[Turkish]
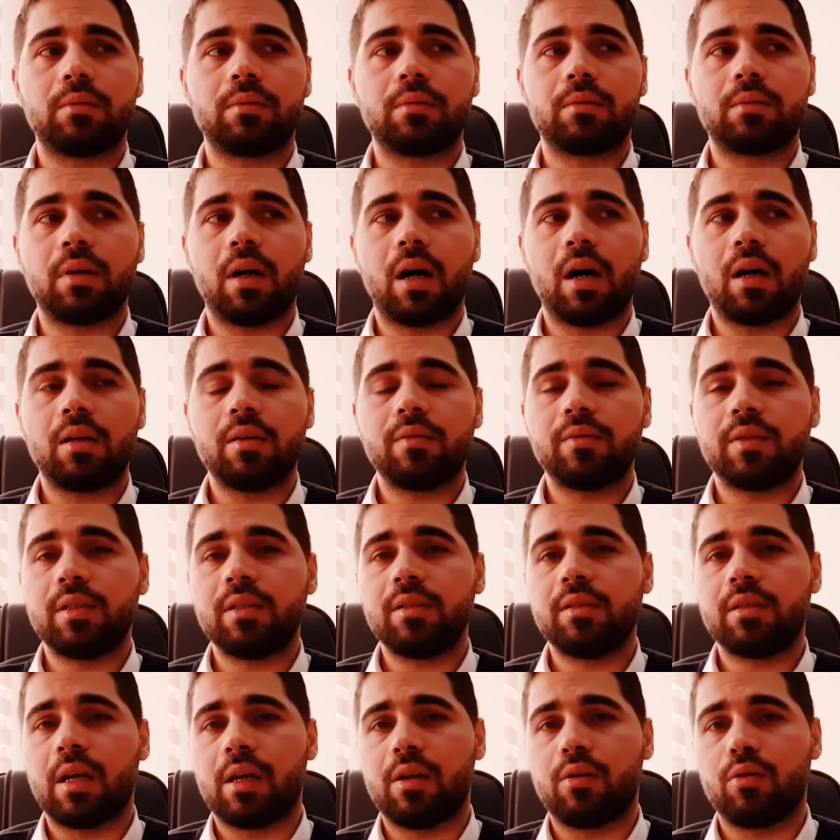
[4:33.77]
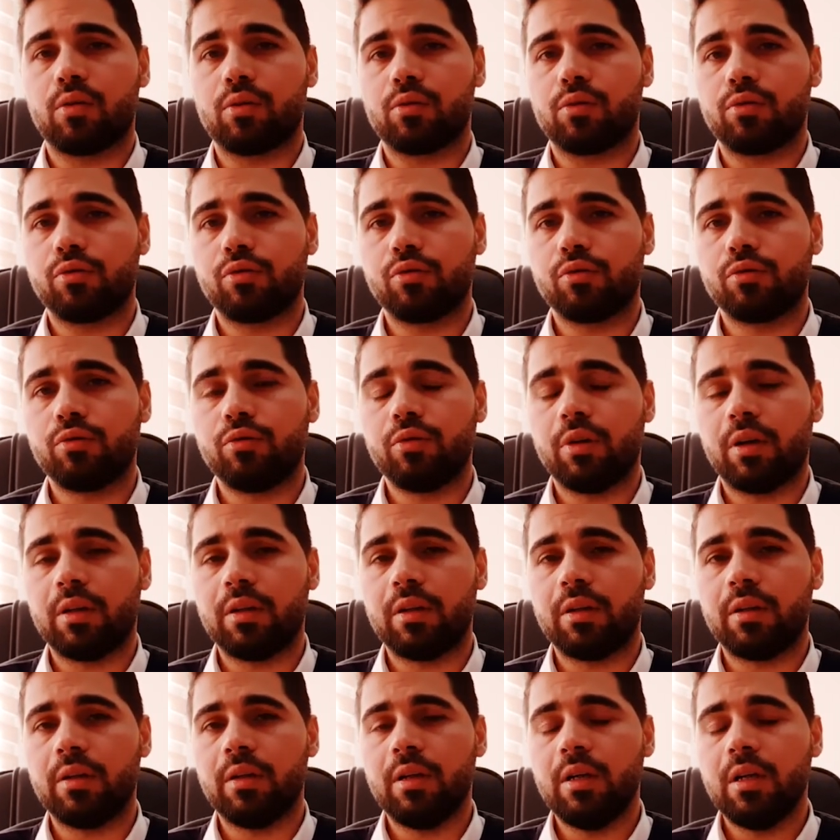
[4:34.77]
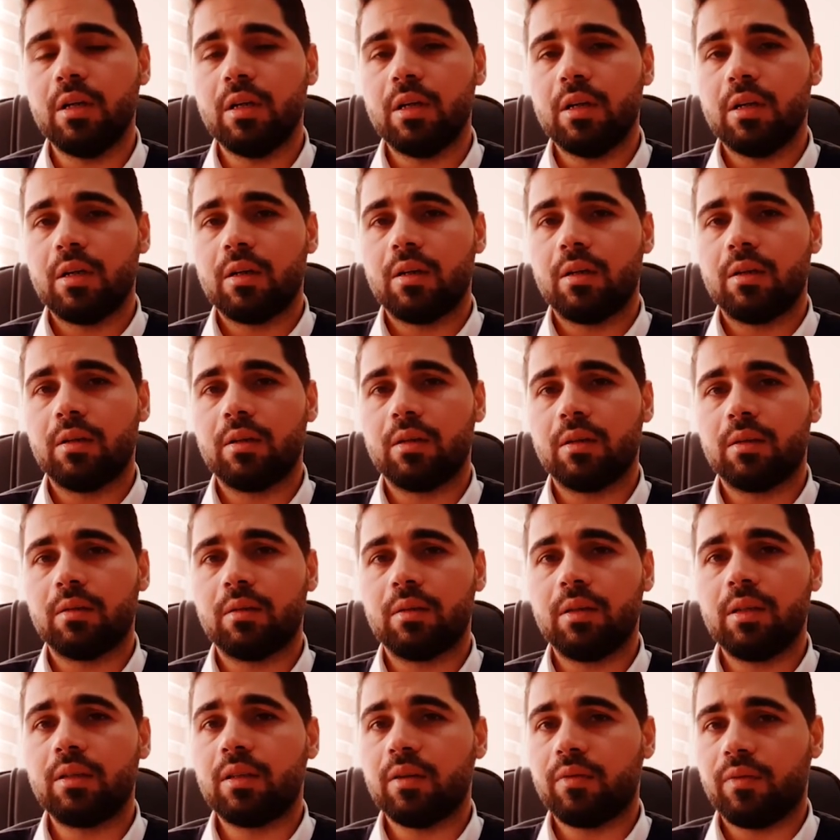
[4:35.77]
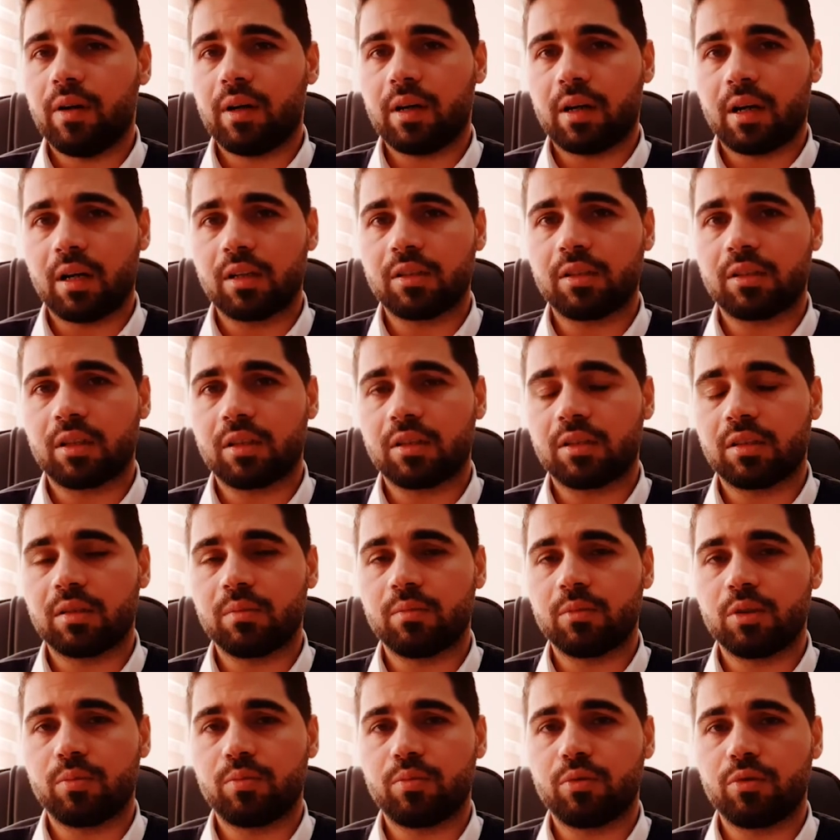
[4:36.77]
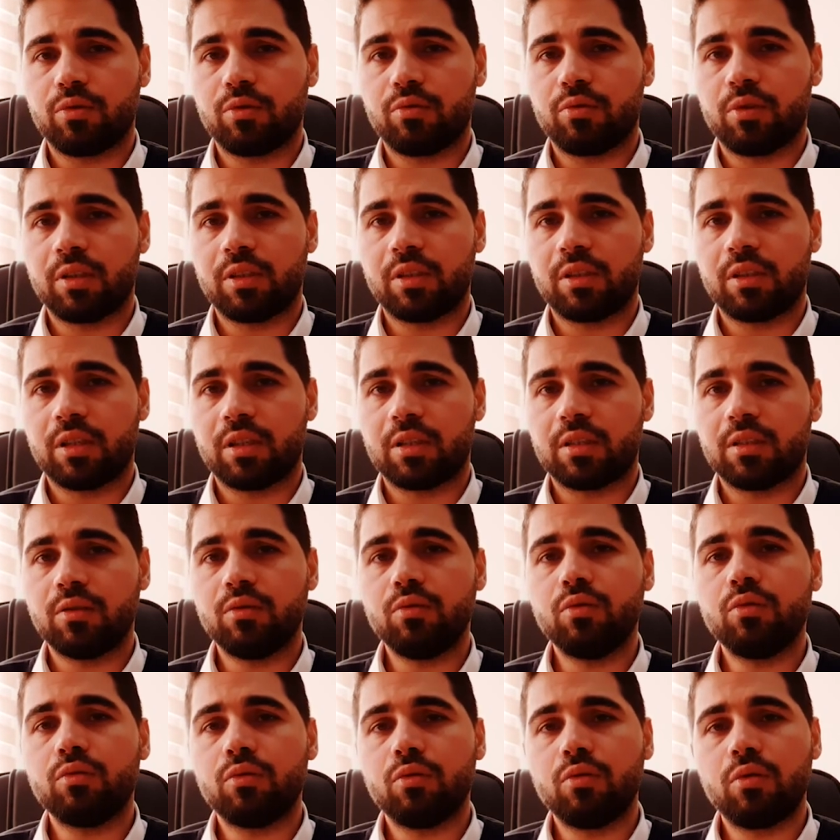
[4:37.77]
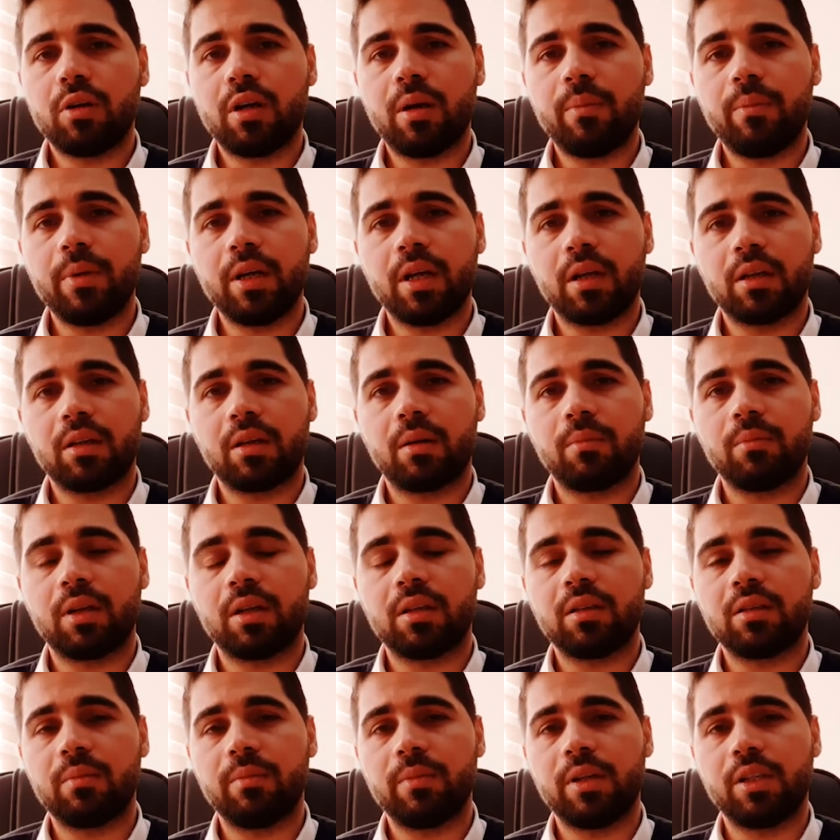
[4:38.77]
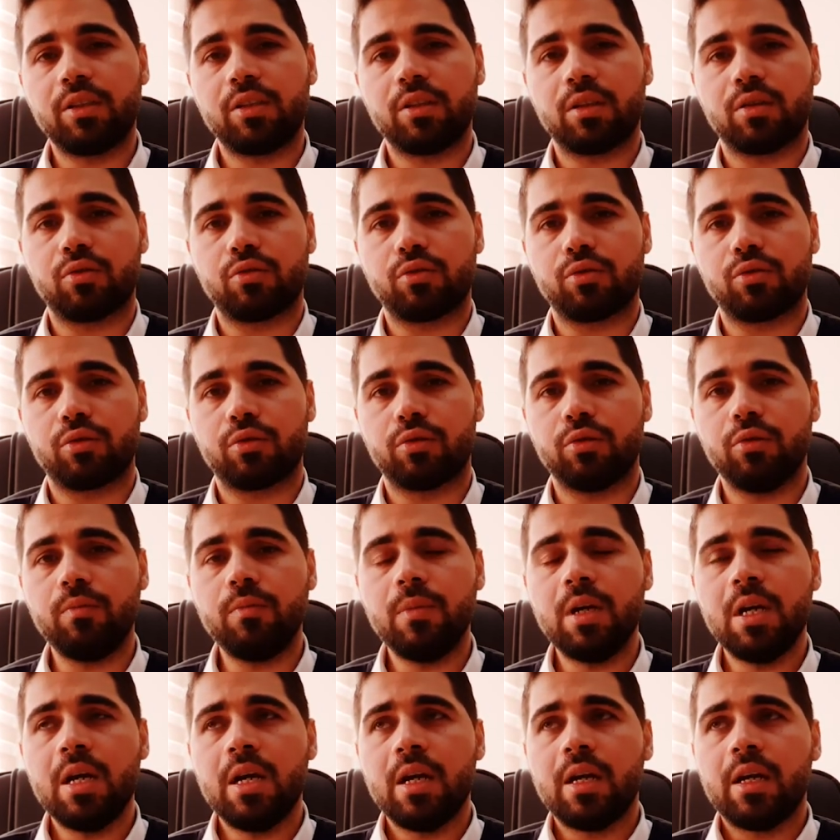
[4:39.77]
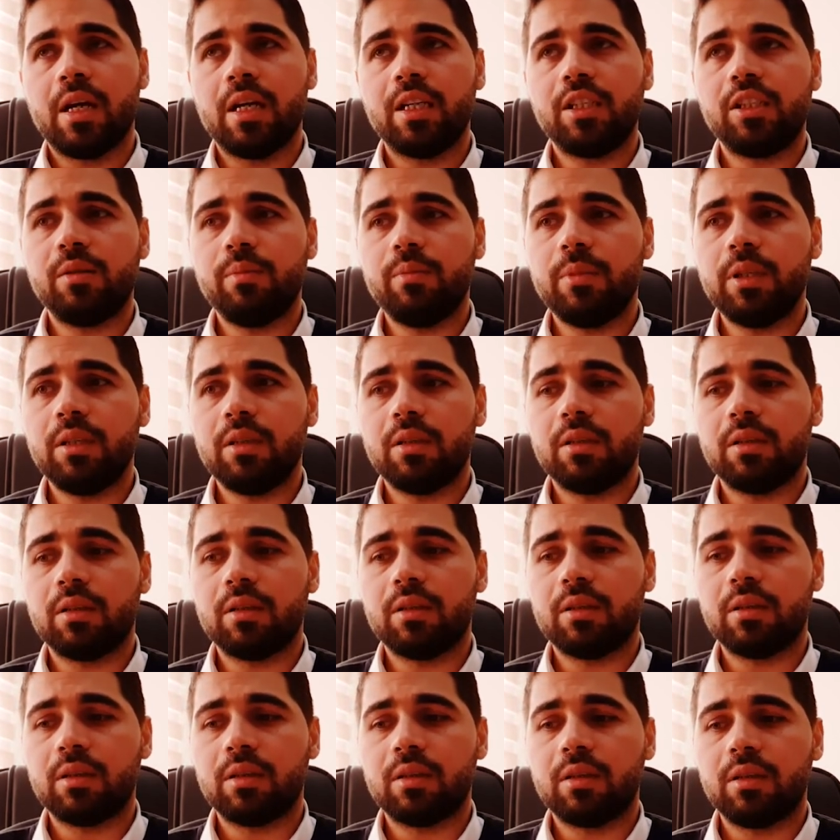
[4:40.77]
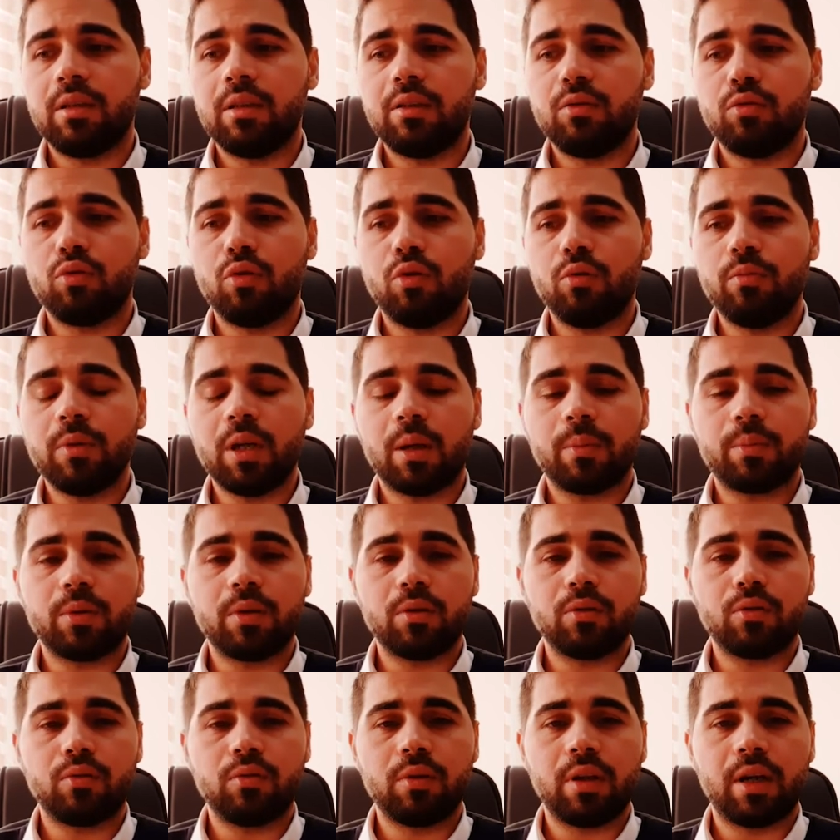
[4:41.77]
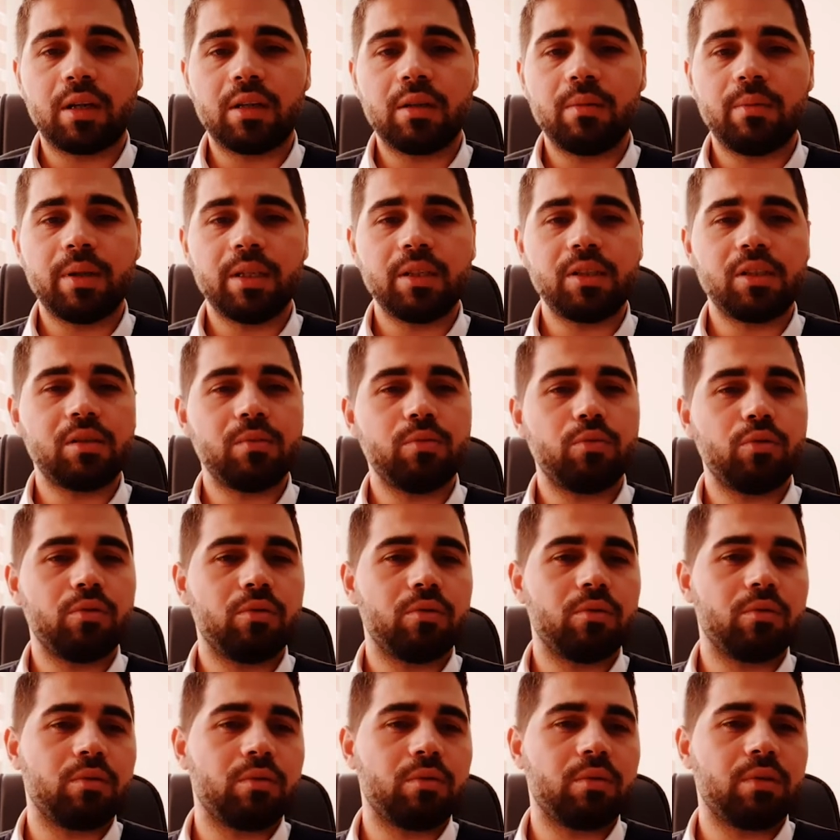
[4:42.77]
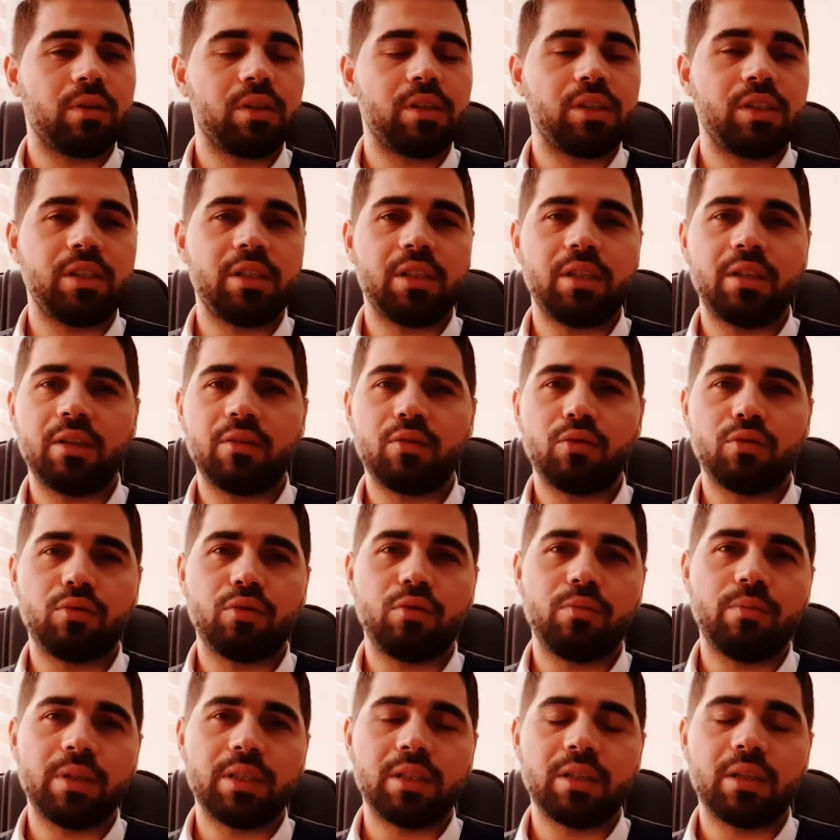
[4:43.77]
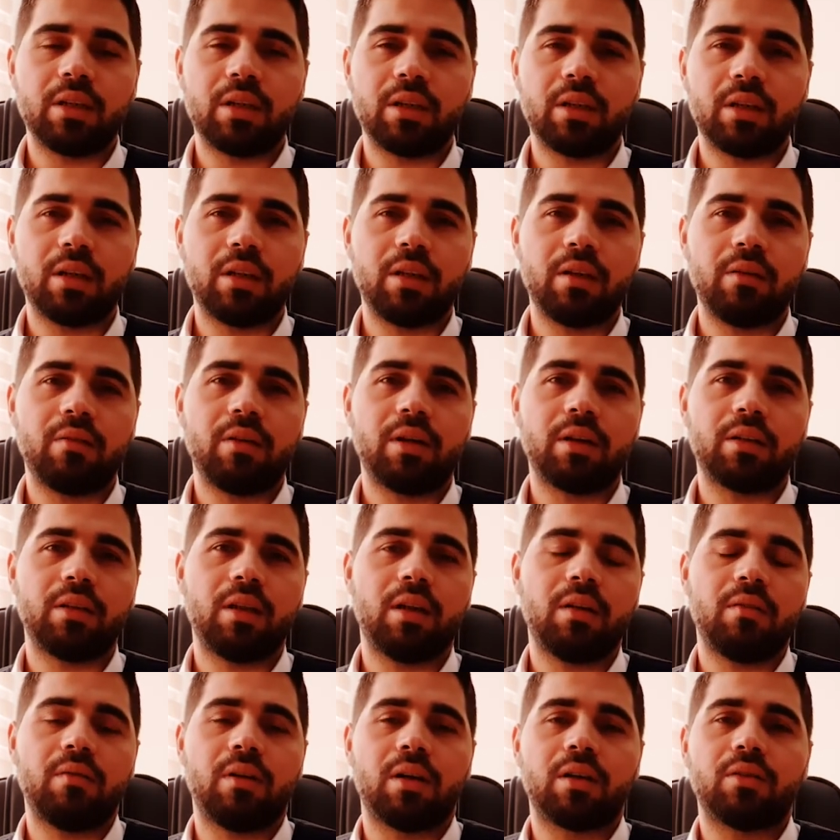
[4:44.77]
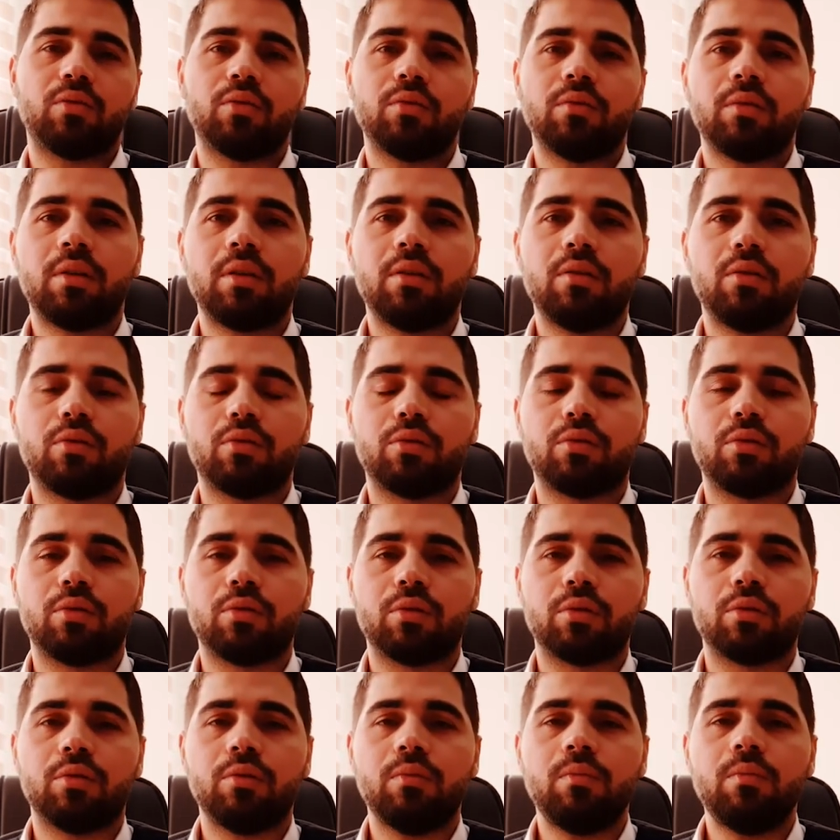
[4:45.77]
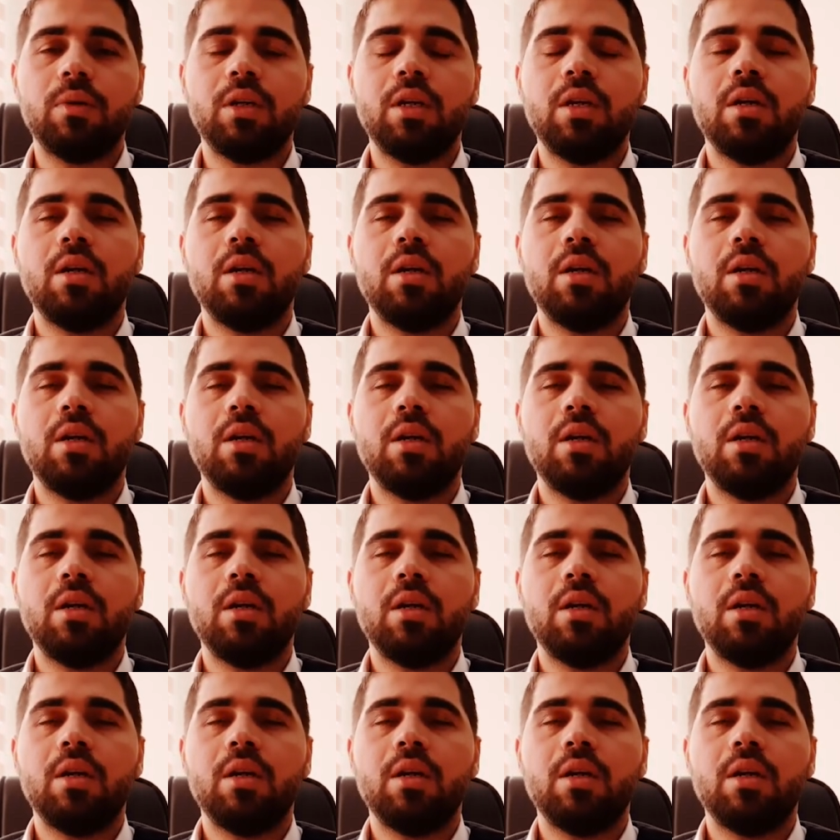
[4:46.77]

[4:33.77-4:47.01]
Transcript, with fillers: tarifsiz geliyordu. Çünkü hani ee, ilk defa karşılaştığımız bir süreç içerisinde onu öğrenmeye, anlamlandırmaya çalışıyordum. Eşimin e, ilk doğum yaptığı günlerde ben işte bu e, iş yerine götürülmesi gereken evraklar vardı. Onları götürüyordum.